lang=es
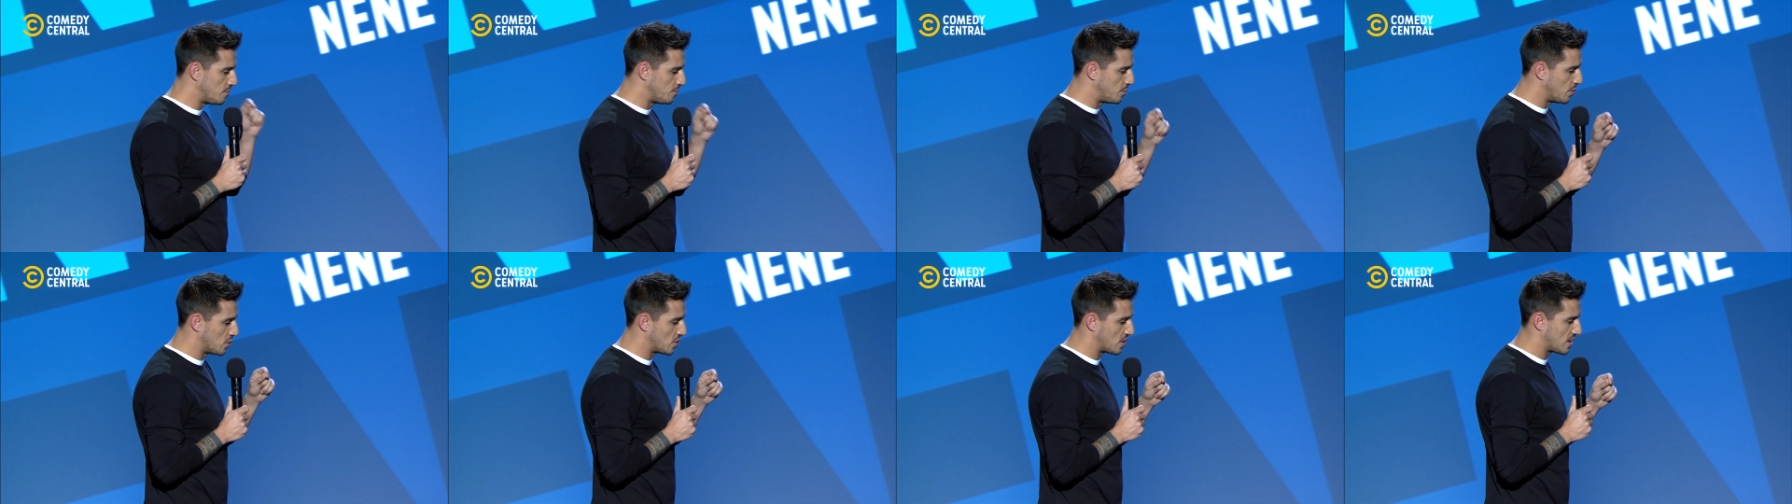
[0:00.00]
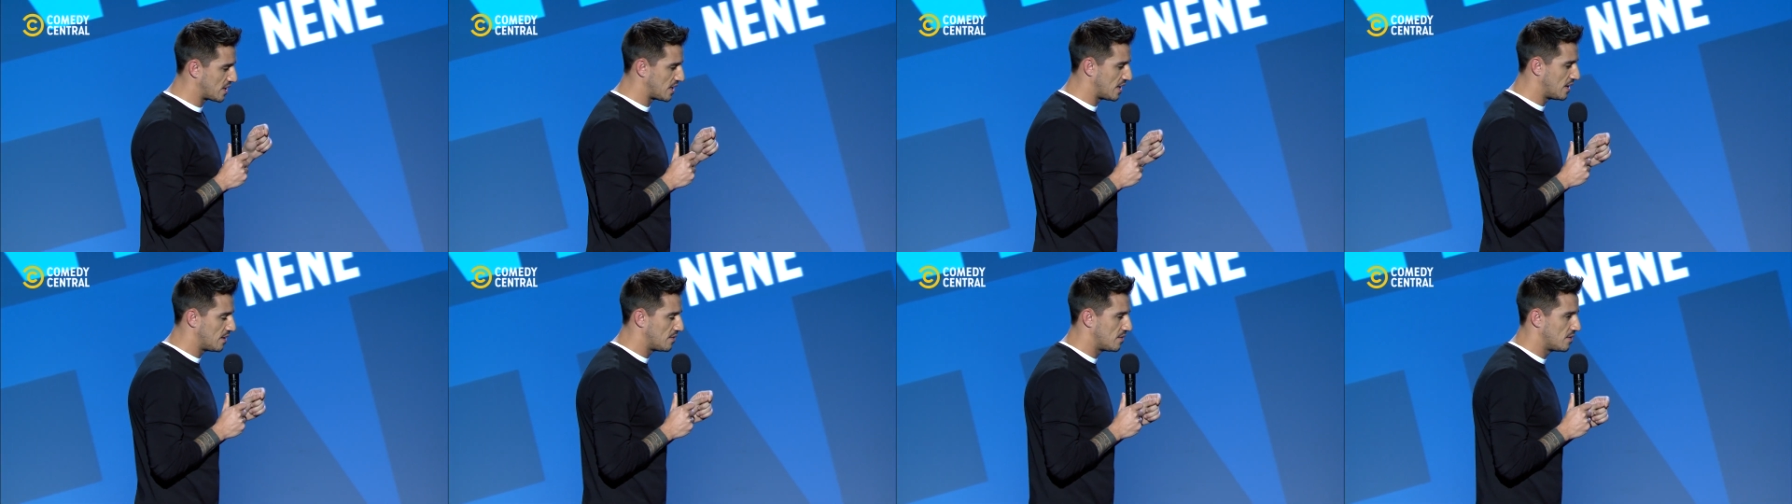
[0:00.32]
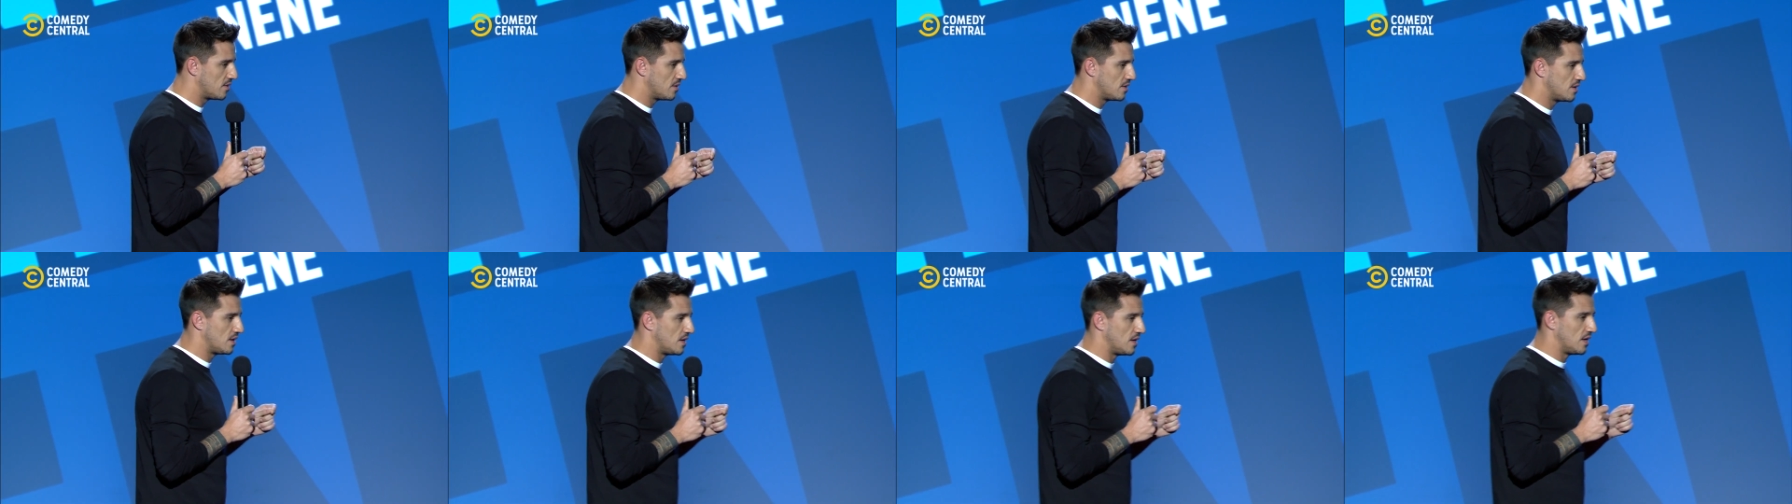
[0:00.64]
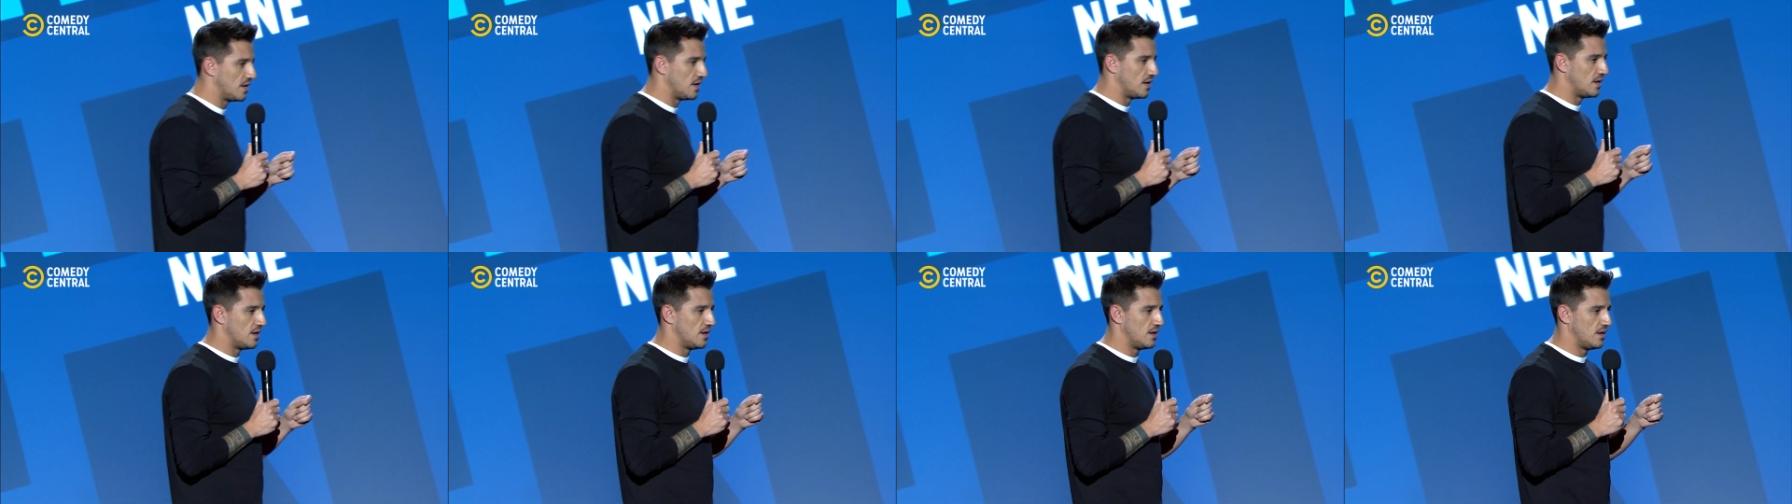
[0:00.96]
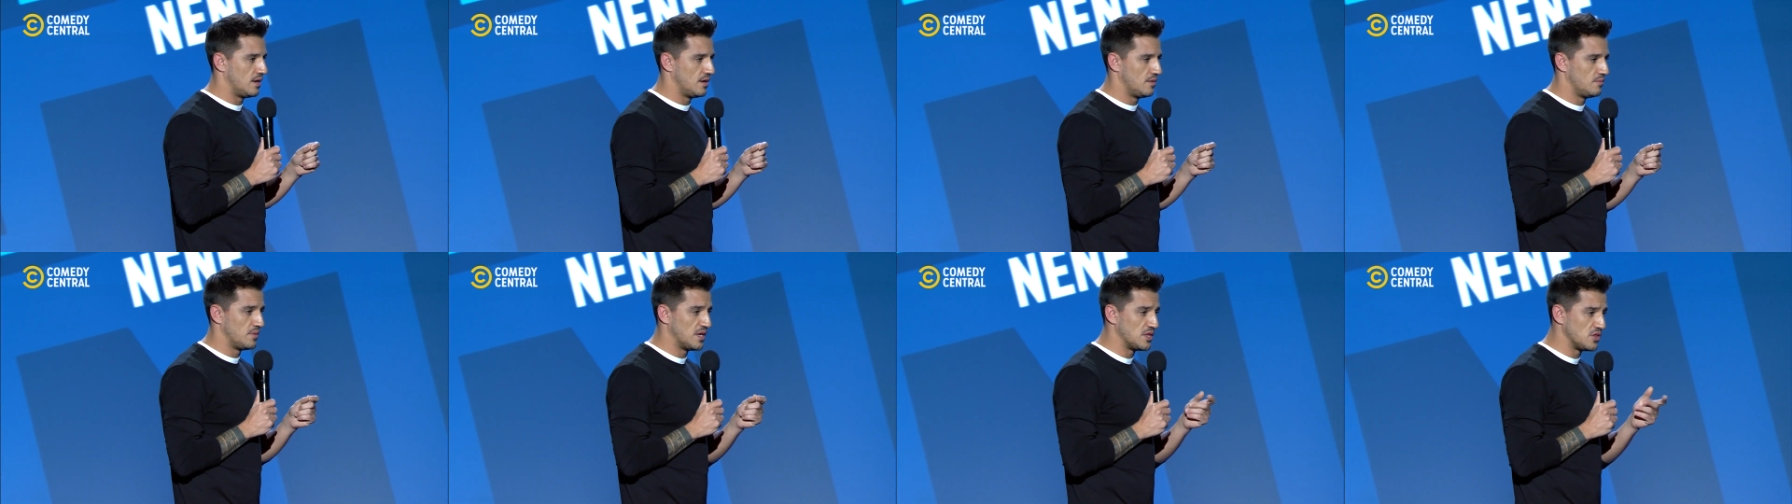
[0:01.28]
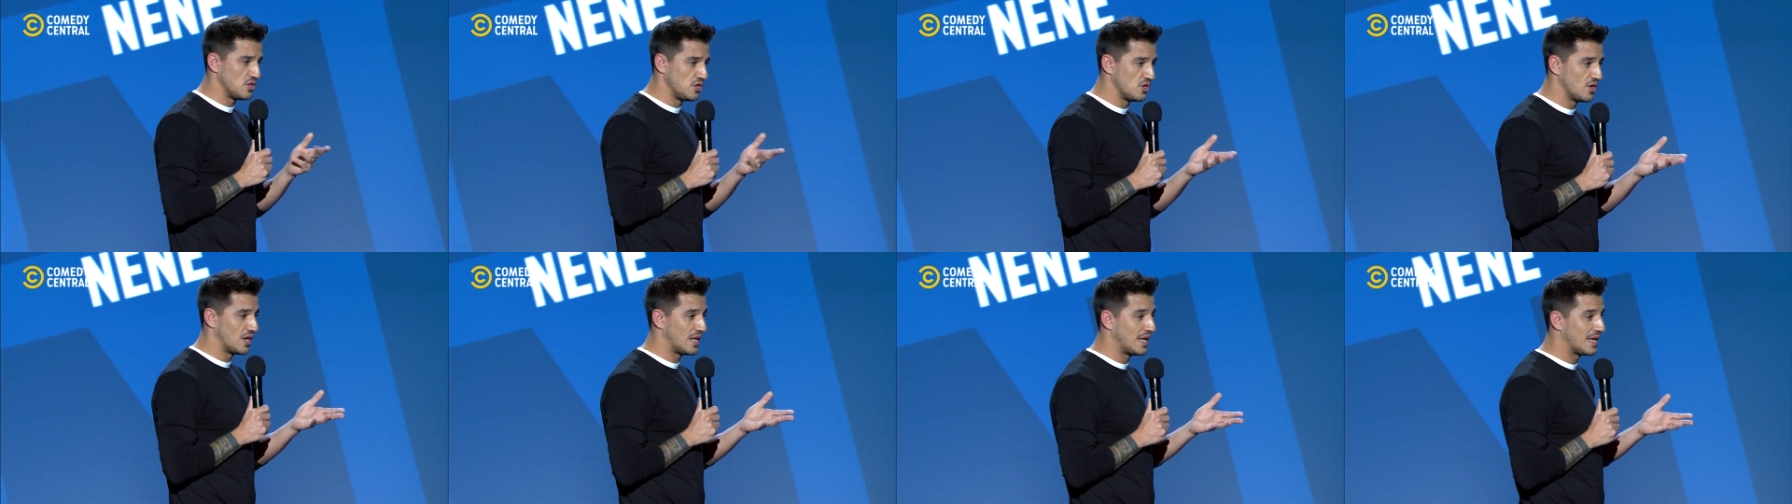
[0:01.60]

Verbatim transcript: porque eh, vendió